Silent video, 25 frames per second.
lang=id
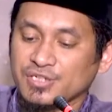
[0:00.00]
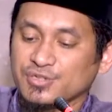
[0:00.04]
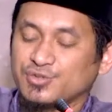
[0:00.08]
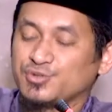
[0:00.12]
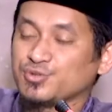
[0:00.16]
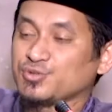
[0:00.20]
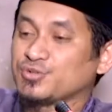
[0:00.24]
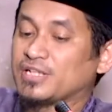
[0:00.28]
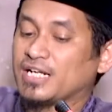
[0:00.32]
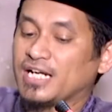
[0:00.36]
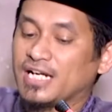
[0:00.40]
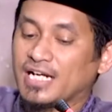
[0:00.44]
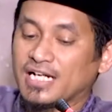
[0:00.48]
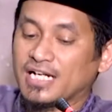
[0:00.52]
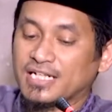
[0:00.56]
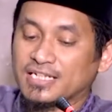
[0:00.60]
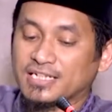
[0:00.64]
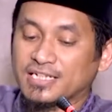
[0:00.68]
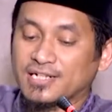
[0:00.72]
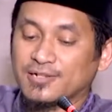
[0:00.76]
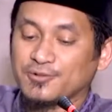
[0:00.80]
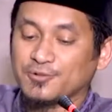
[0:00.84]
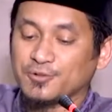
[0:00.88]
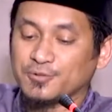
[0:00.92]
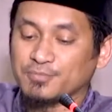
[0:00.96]
juga
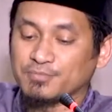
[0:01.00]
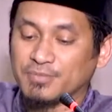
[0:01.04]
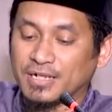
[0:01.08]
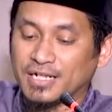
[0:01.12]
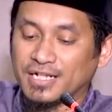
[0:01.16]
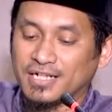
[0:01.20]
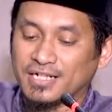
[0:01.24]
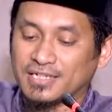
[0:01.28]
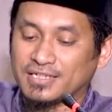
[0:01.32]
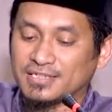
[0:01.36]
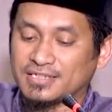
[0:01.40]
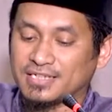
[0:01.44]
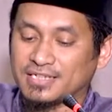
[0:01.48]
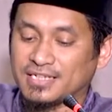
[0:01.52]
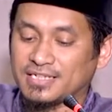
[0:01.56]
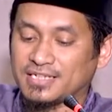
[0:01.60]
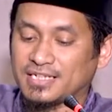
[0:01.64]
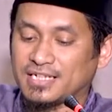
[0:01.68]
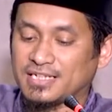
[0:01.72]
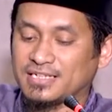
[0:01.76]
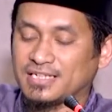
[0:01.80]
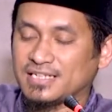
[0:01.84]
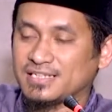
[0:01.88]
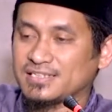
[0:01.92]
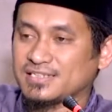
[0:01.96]
ada Umar dan
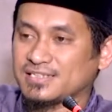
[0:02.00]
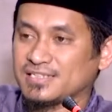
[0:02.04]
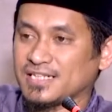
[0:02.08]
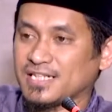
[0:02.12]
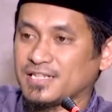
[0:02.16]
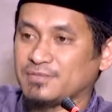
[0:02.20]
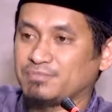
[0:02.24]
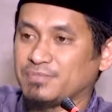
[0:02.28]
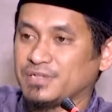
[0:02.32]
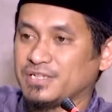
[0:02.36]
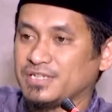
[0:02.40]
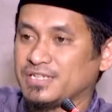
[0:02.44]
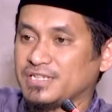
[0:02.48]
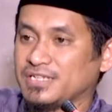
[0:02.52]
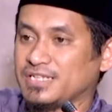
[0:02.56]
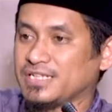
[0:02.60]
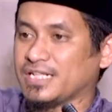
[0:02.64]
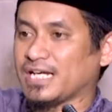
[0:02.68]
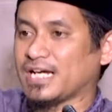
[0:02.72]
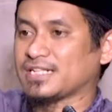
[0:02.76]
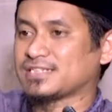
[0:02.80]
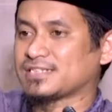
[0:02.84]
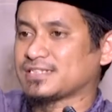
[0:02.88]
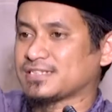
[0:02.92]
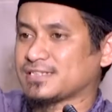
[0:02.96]
ada Zaid bin
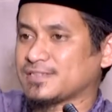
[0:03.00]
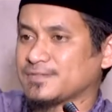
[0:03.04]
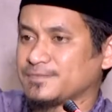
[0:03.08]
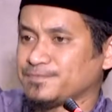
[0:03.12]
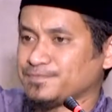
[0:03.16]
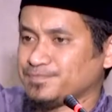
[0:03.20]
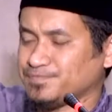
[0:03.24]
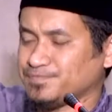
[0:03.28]
Iyas.